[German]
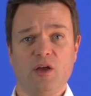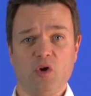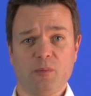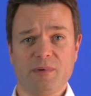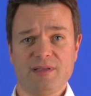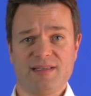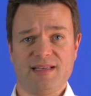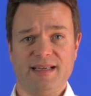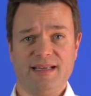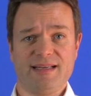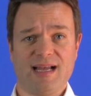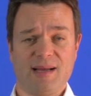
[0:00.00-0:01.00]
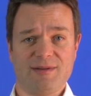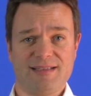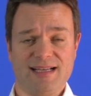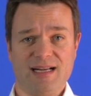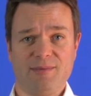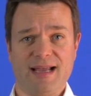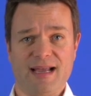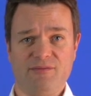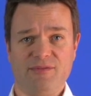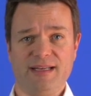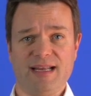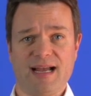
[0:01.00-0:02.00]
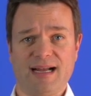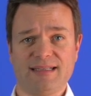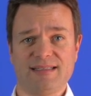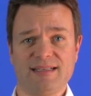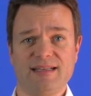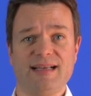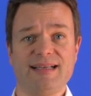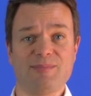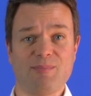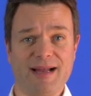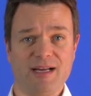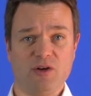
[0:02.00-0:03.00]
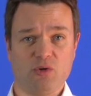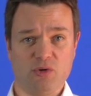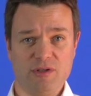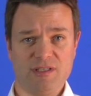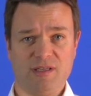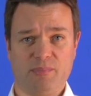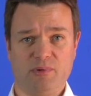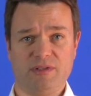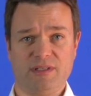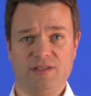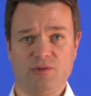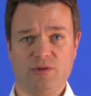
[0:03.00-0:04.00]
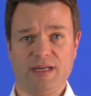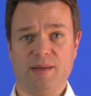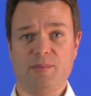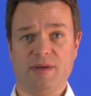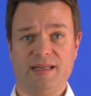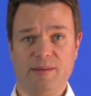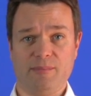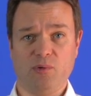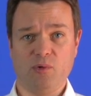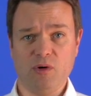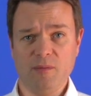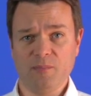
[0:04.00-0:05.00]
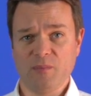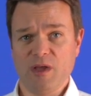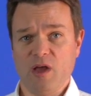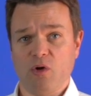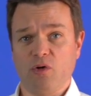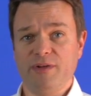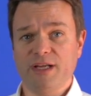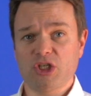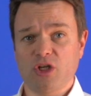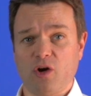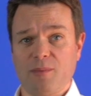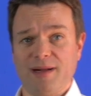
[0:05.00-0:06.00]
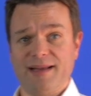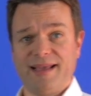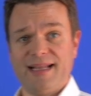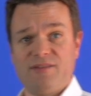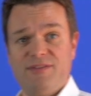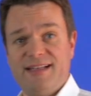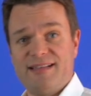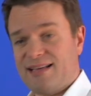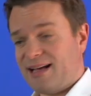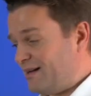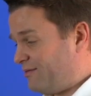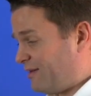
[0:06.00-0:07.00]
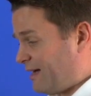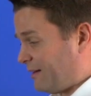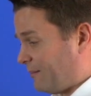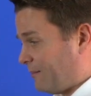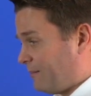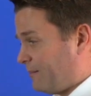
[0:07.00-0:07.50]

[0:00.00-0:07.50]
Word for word: Übrigens, ich habe selber Nvidia-Aktien, ist meine größte Position im Depot und wir schauen mal direkt, wie die Zahlen waren.